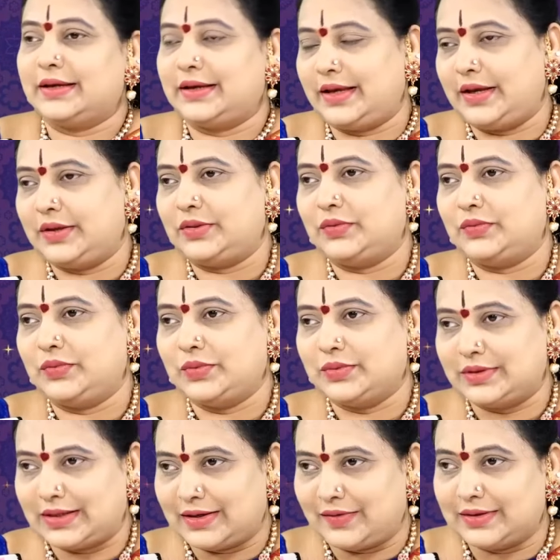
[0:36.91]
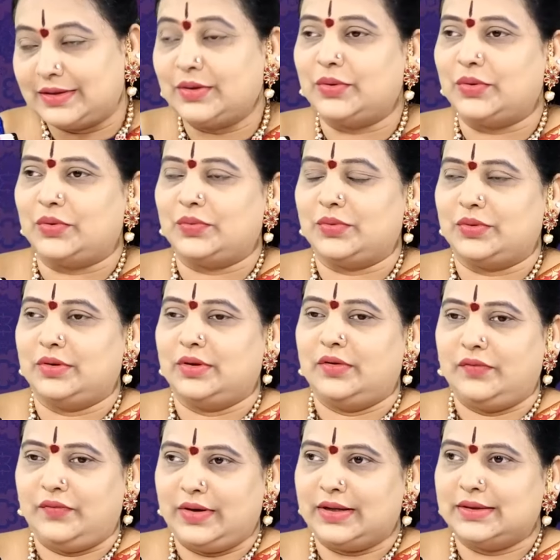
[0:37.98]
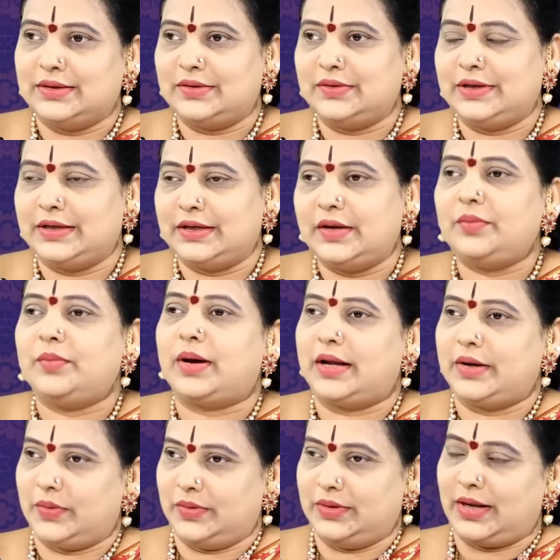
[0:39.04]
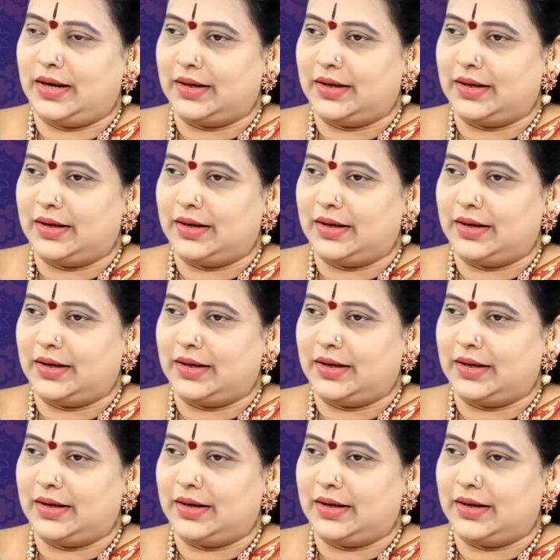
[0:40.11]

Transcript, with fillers: కేతువు తర్వాత గురువు వీళ్ళందరూ ఏంటంటే మారకుండా